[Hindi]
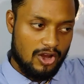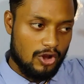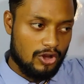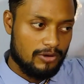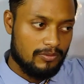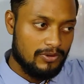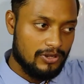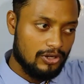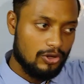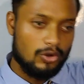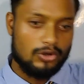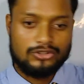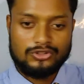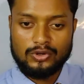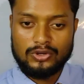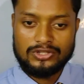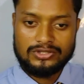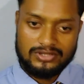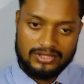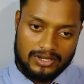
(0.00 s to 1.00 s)
और भी लोग
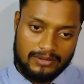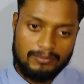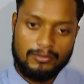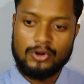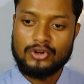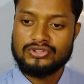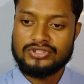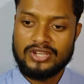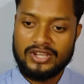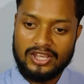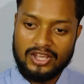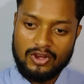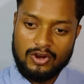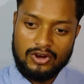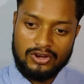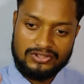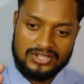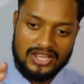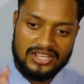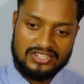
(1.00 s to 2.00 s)
जो इस तक पहुँच सकें
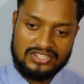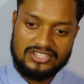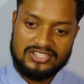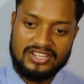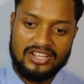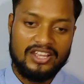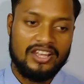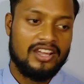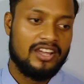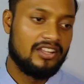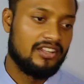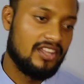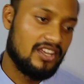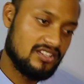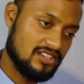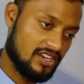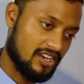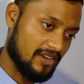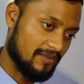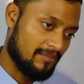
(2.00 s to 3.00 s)
और सारी चीज़ें
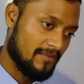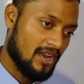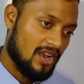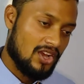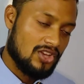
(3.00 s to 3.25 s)
देख सकें